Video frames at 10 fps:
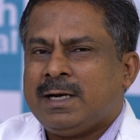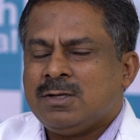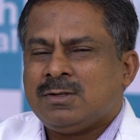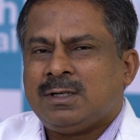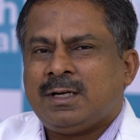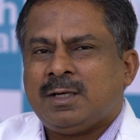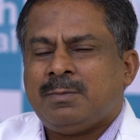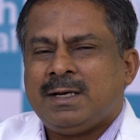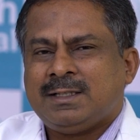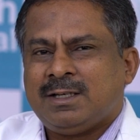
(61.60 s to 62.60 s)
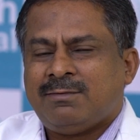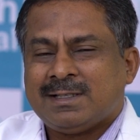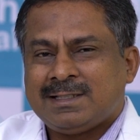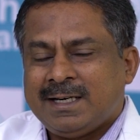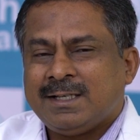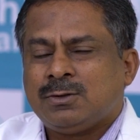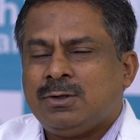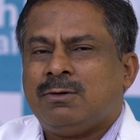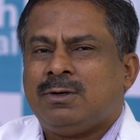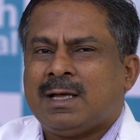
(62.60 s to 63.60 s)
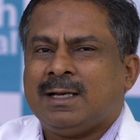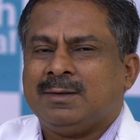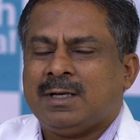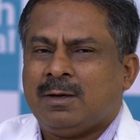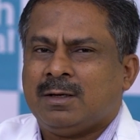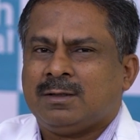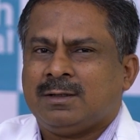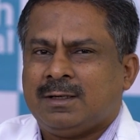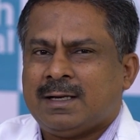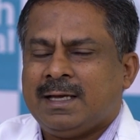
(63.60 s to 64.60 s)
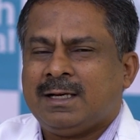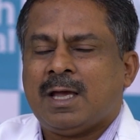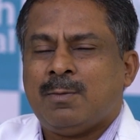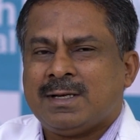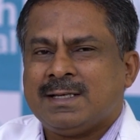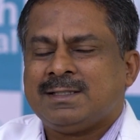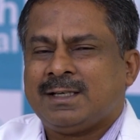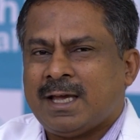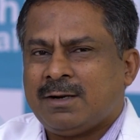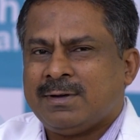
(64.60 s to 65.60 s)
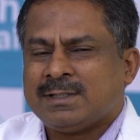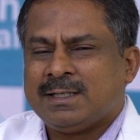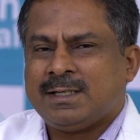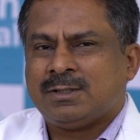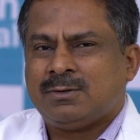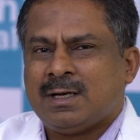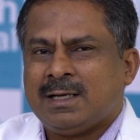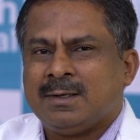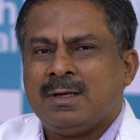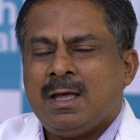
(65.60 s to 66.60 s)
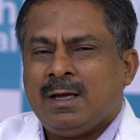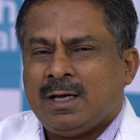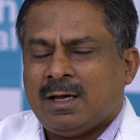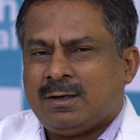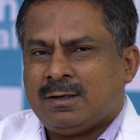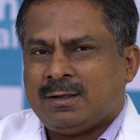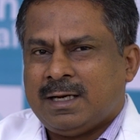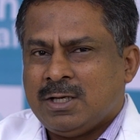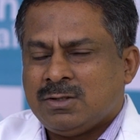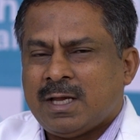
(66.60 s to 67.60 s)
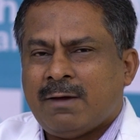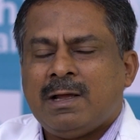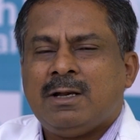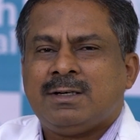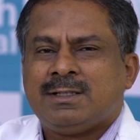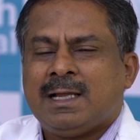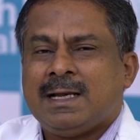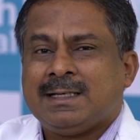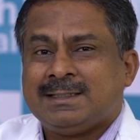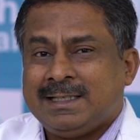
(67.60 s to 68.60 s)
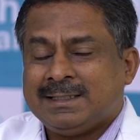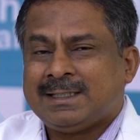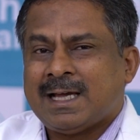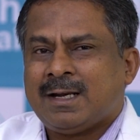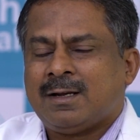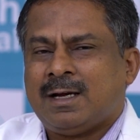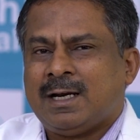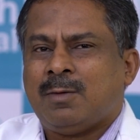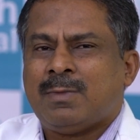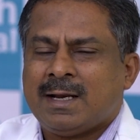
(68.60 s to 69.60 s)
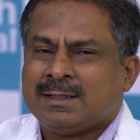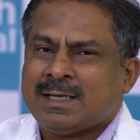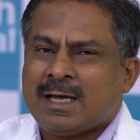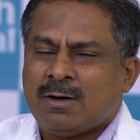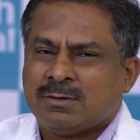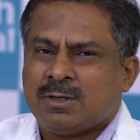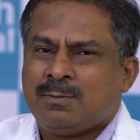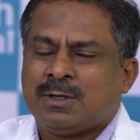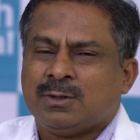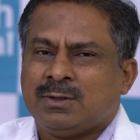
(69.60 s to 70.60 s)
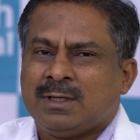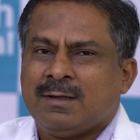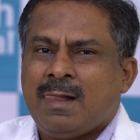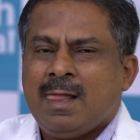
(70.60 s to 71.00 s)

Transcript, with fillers: హెడ్ ఇంజరీ ట్రీట్మెంట్ ఇచ్చే ఫెసిలిటీస్ కూడా ఉండాలి లైక్ ఎమర్జెన్సీ కేర్ ఫెసిలిటీస్ ఉండాలి హెడ్ ఇంజరీ ఎవాల్యుయేట్ చేయాలంటే సిటీ స్కాన్ అండ్ ఎంఆర్ఐ స్కాన్ అవసరం పడుతుంది